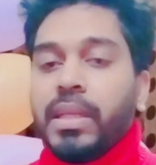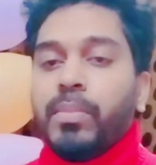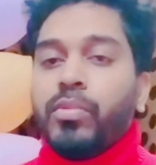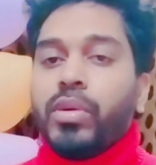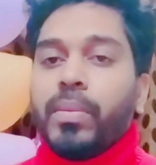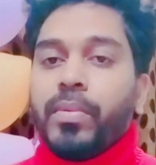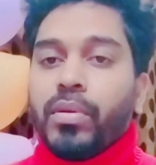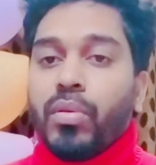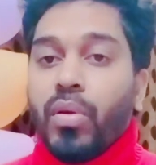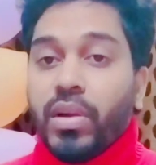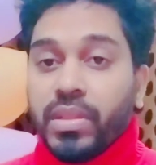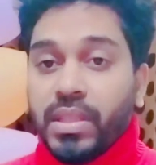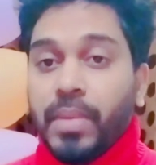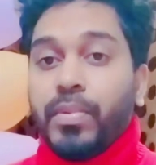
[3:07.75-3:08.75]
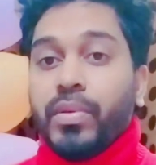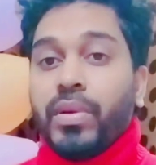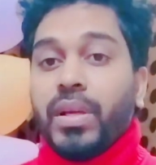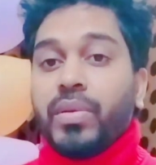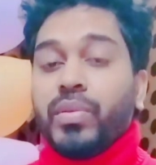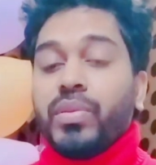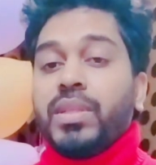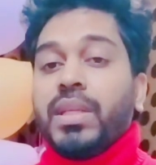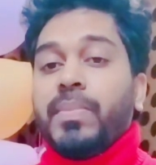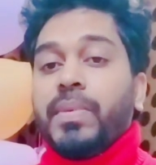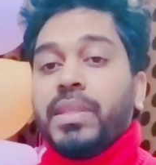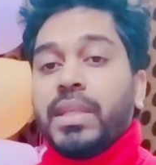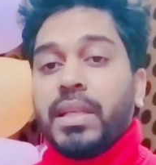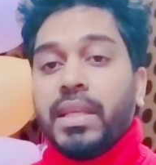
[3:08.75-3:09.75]
ইমো এবং হোয়াটসঅ্যাপও করা রয়েছে
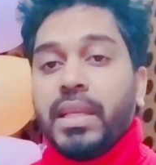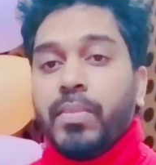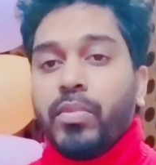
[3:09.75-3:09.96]
আপনি চাইলে